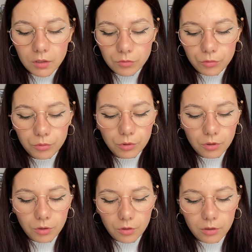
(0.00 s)
Donc
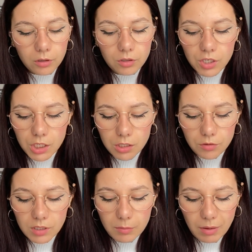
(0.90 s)
euh,
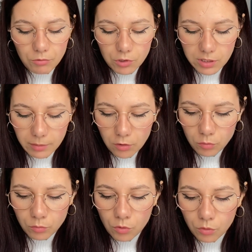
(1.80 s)
je sais pas, je sais pas
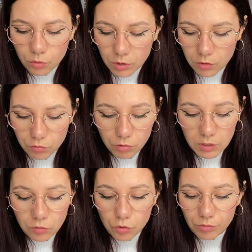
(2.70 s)
comment,
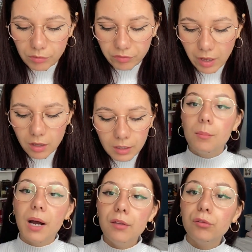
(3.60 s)
qu'est-ce que je vais faire.
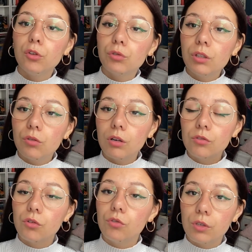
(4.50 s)
Bref, Twin
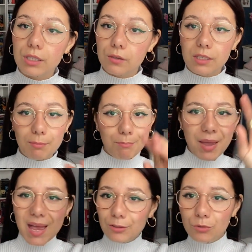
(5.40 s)
Corns je ne sais
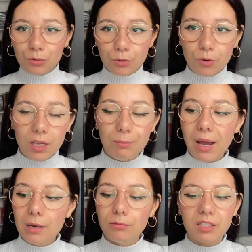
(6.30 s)
pas du tout de quoi il
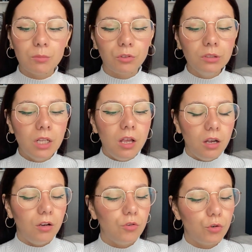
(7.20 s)
parle vraiment.
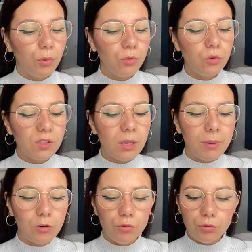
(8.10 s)
Euh, je pense que ça
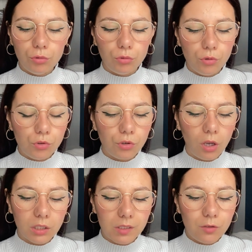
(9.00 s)
parle juste de deux
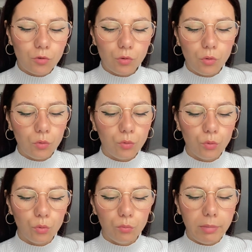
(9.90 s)
sœurs qui
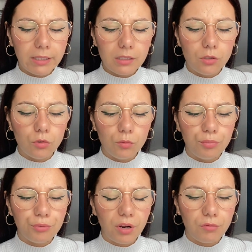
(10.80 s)
se battent
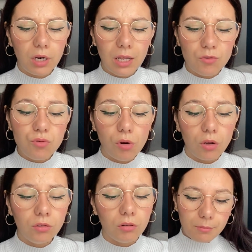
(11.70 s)
pour avoir la
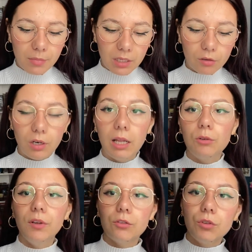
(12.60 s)
couronne. Mais euh, la
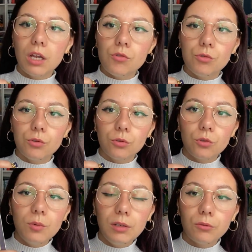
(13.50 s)
couverture est juste
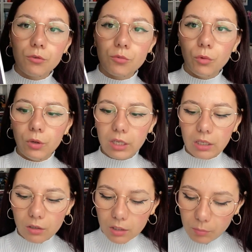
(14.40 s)
trop belle franchement. Et
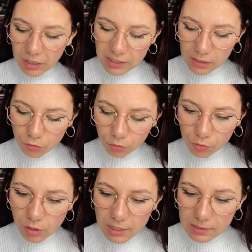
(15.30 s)
il paraît que les deux
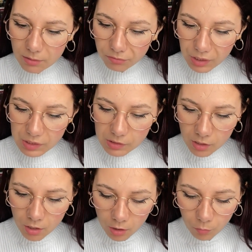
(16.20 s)
dorures elles s'effacent
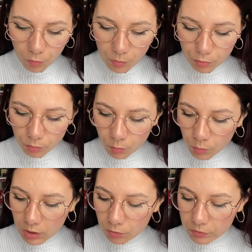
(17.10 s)
moi, pour le
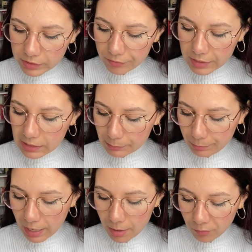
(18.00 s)
moment, elle ne s'efface
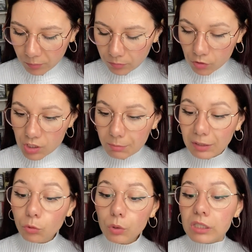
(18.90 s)
pas, mais en même temps, je ne l'ai
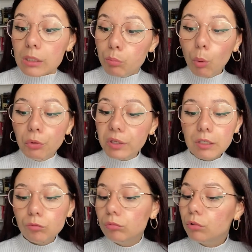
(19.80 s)
pas trop
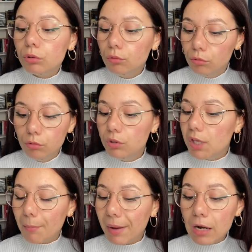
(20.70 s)
tripotée, donc il euh,
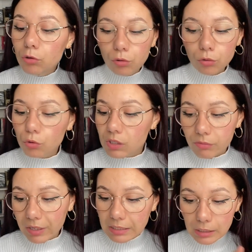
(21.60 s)
n'y a pas lieu de
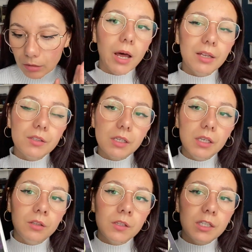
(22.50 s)
s'effacer. Hâte
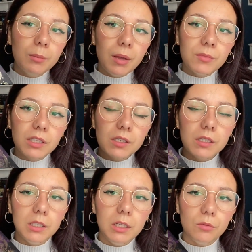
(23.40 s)
Et n'hésitez pas à me dire
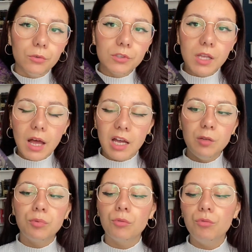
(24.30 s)
s'il vaut sa
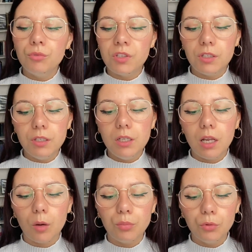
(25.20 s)
hype ou s'il
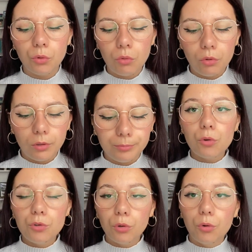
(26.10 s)
est un peu trop, euh,
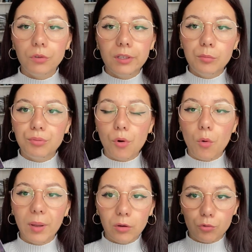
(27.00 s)
trop surcoté pour
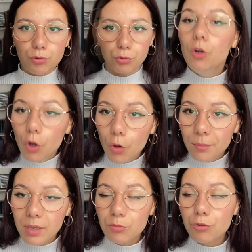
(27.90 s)
euh, pas grand-chose. Le
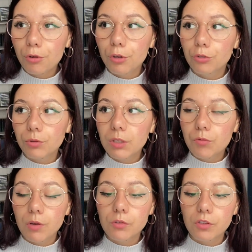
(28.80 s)
même jour que Twin
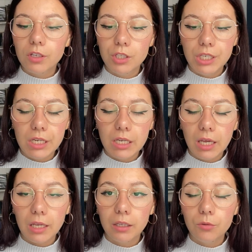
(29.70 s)
Crowns, j'ai
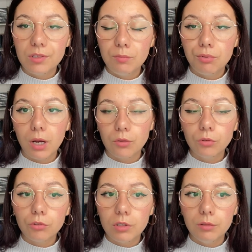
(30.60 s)
craqué aussi pour un
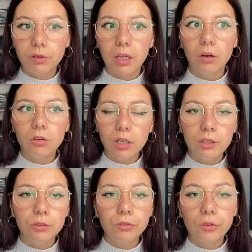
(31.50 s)
autre livre et encore
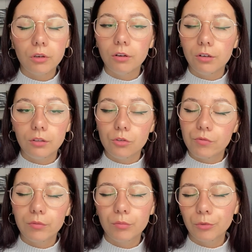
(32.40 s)
un autre. je
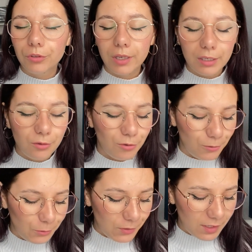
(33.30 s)
vais vous montrer
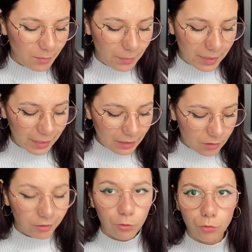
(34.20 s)
le deuxième après,
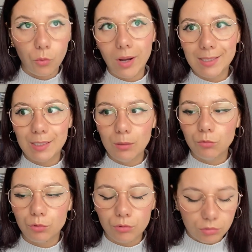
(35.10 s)
enfin le troisième
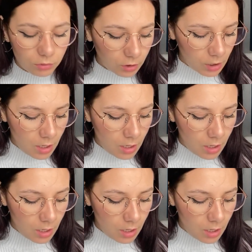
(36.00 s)
du coup.